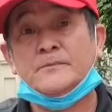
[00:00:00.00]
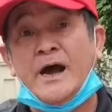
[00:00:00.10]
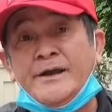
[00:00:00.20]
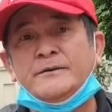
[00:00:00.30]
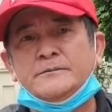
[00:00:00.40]

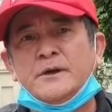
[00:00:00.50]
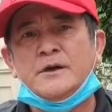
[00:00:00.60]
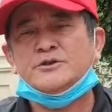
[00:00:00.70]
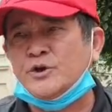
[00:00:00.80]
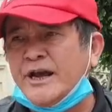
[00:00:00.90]
đấy
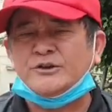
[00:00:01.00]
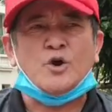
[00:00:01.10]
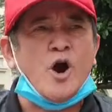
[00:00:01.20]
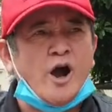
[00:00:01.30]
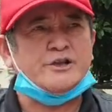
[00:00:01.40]
cho nên
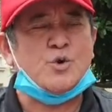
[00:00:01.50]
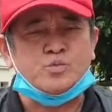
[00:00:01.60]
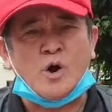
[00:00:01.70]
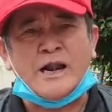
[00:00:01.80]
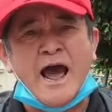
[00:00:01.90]
tôi gọi
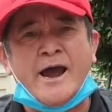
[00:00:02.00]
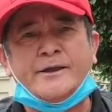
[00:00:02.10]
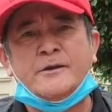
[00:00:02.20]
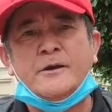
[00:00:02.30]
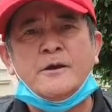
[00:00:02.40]
chúng nó là
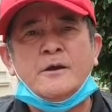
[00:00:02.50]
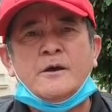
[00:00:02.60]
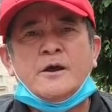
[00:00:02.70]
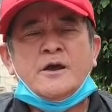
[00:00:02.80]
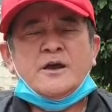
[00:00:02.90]
ấy,
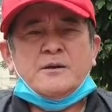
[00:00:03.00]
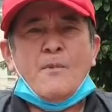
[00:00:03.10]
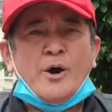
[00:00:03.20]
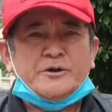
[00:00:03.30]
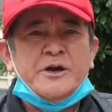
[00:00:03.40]

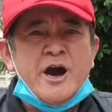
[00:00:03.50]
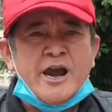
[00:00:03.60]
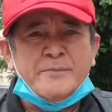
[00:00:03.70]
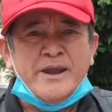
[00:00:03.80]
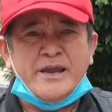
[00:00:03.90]
bọn
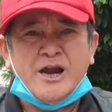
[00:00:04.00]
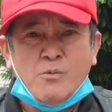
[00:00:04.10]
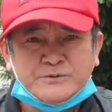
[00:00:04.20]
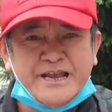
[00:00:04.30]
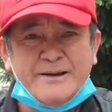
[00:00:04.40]
người Mỹ
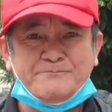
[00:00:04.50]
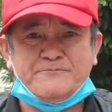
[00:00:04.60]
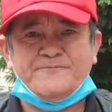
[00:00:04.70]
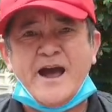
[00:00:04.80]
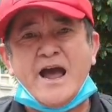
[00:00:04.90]
gốc diệm
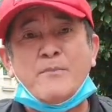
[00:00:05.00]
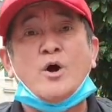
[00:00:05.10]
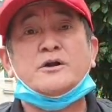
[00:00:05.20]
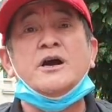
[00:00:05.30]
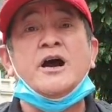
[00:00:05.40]
và
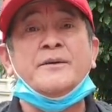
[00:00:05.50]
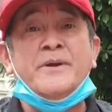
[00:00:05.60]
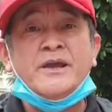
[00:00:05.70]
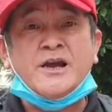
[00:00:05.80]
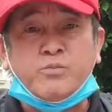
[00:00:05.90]
bọn người
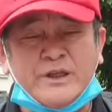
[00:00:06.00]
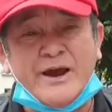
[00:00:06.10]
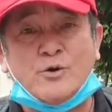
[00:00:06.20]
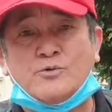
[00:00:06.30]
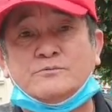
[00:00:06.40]
Mỹ gốc
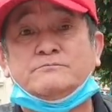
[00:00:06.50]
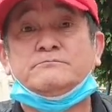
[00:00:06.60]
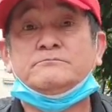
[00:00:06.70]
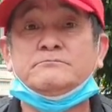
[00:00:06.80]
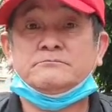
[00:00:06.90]
thiệu
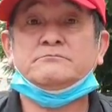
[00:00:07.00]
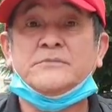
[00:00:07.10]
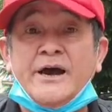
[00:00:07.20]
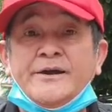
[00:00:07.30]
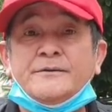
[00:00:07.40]

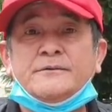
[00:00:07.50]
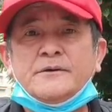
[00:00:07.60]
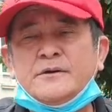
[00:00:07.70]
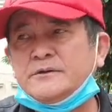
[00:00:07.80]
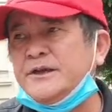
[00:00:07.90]
đấy
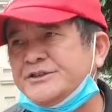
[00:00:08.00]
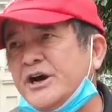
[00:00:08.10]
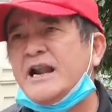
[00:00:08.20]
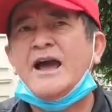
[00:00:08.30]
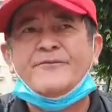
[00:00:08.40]
thì
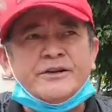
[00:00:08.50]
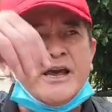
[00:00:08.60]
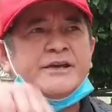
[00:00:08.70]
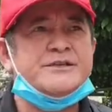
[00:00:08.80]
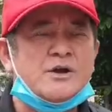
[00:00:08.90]
trở lại vấn
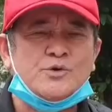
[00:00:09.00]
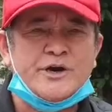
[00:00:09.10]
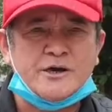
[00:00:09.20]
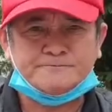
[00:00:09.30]
đề Dương Thu